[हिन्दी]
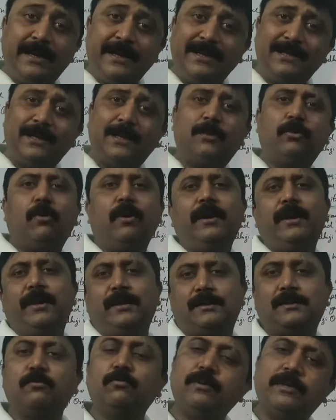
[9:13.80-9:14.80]
क्लीन द
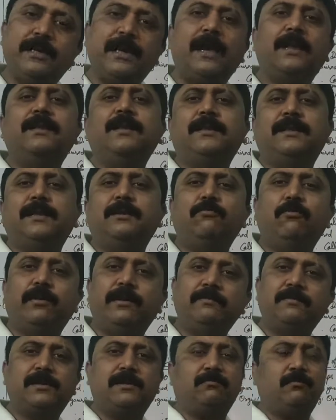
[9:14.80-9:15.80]
टॉयलेट्स उनकी आदत थी वो
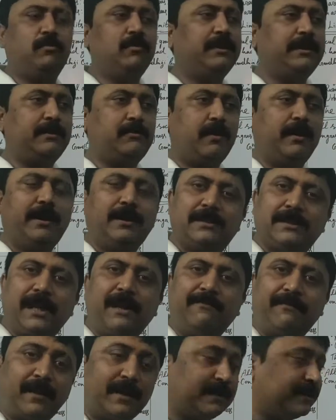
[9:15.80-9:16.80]
हिमसेल्फ खुद ही टॉयलेट
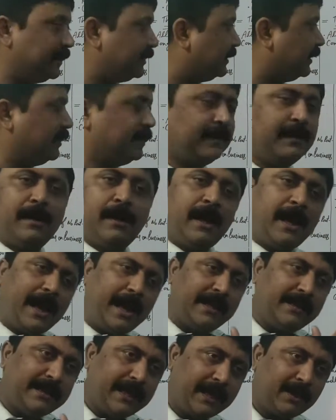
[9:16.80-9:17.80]
साफ करते थे
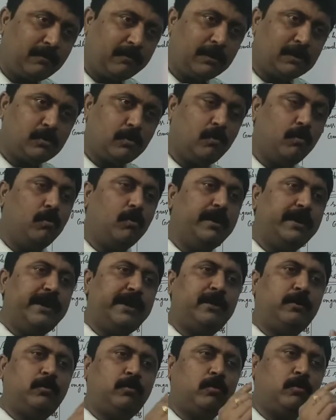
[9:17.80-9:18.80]
एंड दैट वॉज
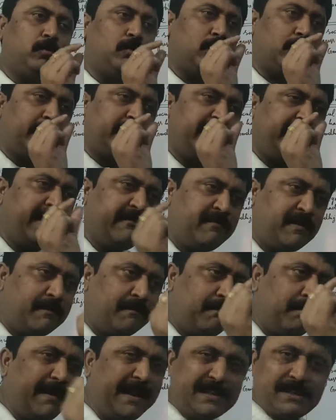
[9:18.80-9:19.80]
ओनली टू गिव अ
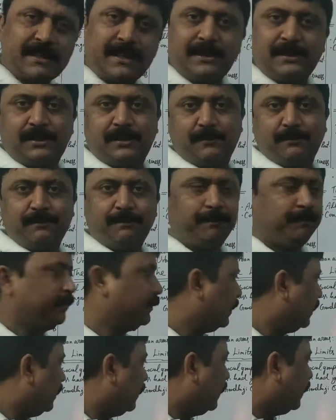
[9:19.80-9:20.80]
मैसेज
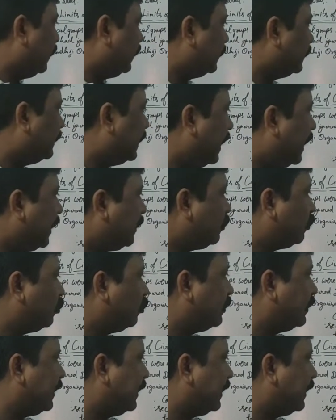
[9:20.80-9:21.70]
दैट टू